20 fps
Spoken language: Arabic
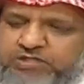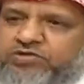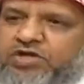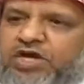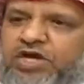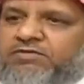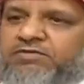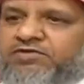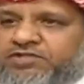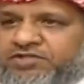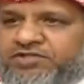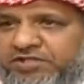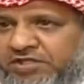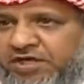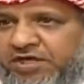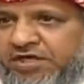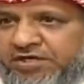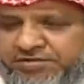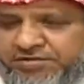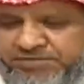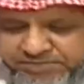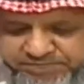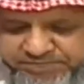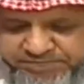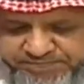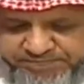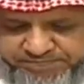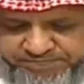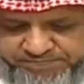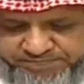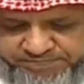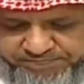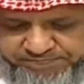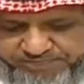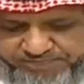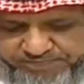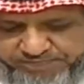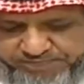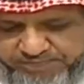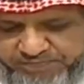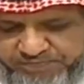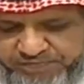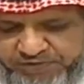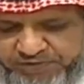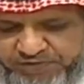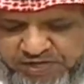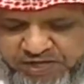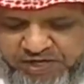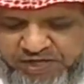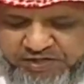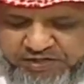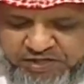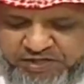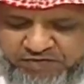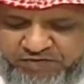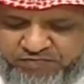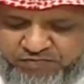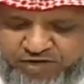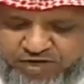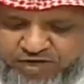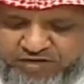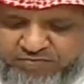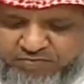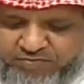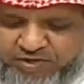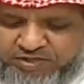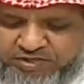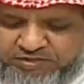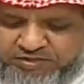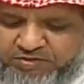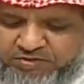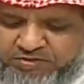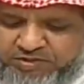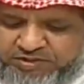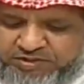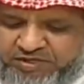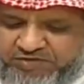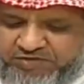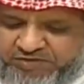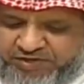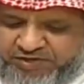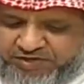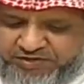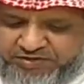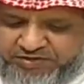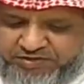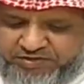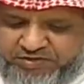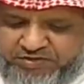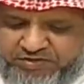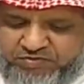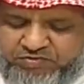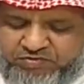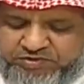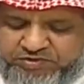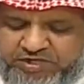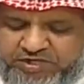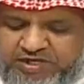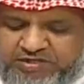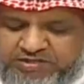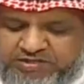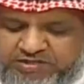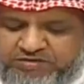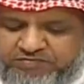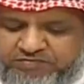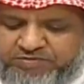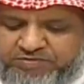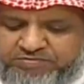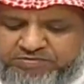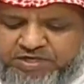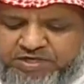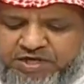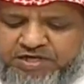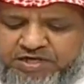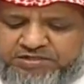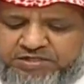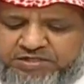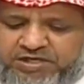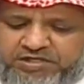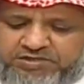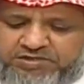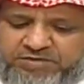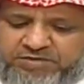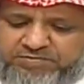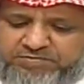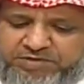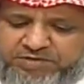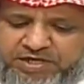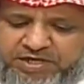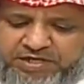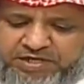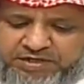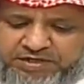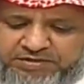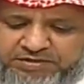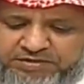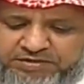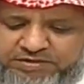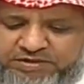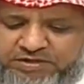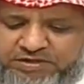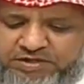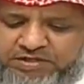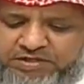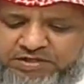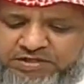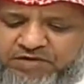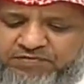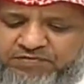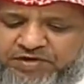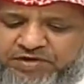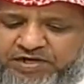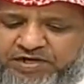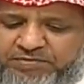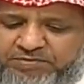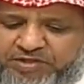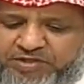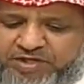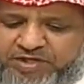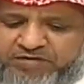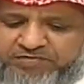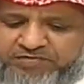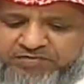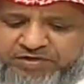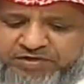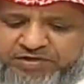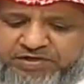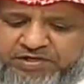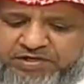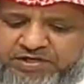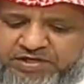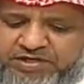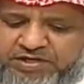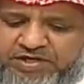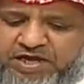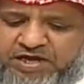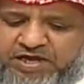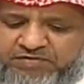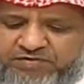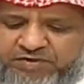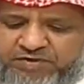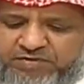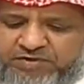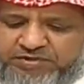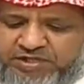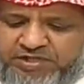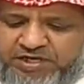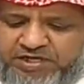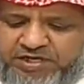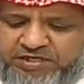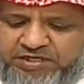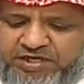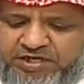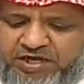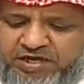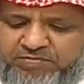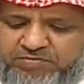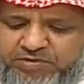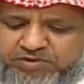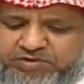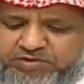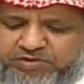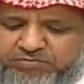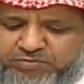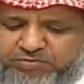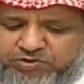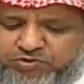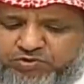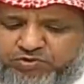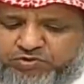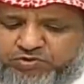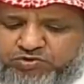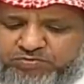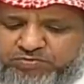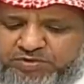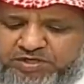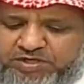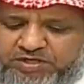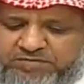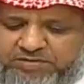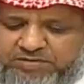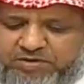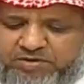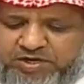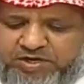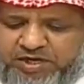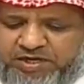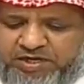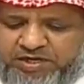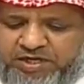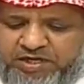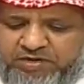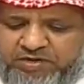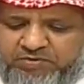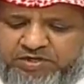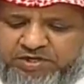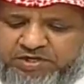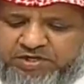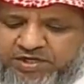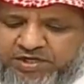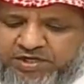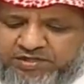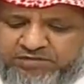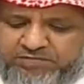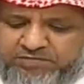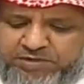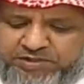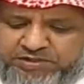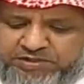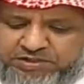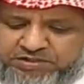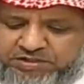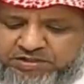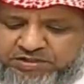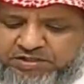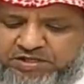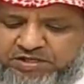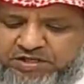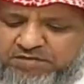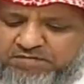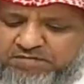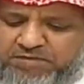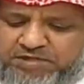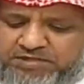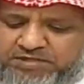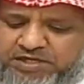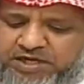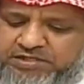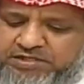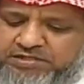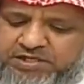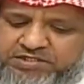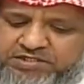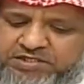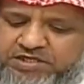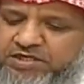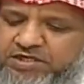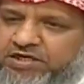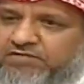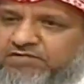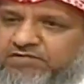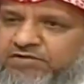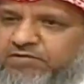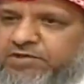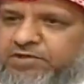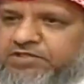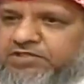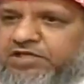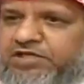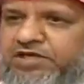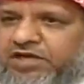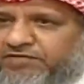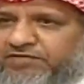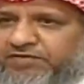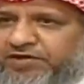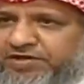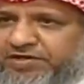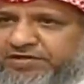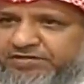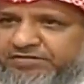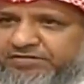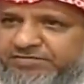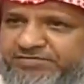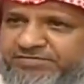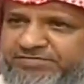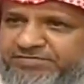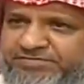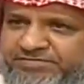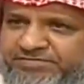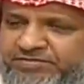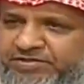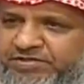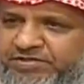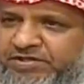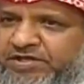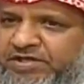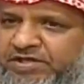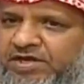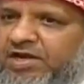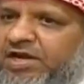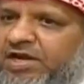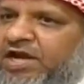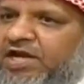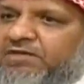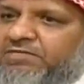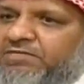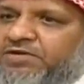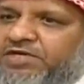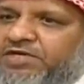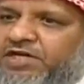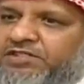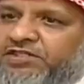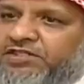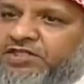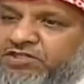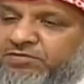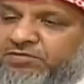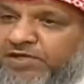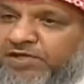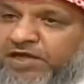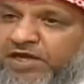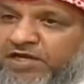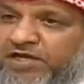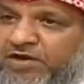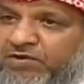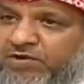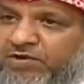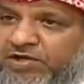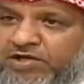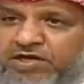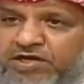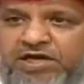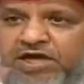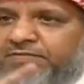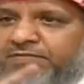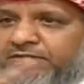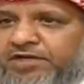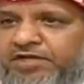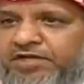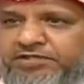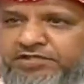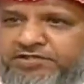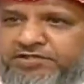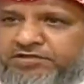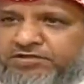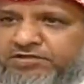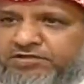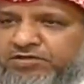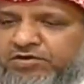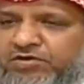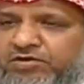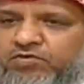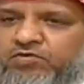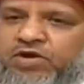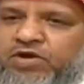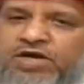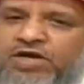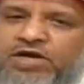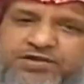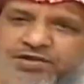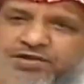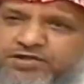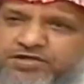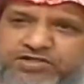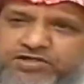ودائما في الصدارة يا سلام الكيف والم ولا جاوي تلفاه ودلال صفر مساطرة جم ناره يفرح بضيفه لا لفوا يتلقاه بوجه بشوش وبنبه والحرارة ولا قلط مجلسه ما تعدت سن خبير وماسك إلا خفارة الله أكبر لا يمكن أجلس صبك القهوة لا يمكن أجلس ولا يرضى أنك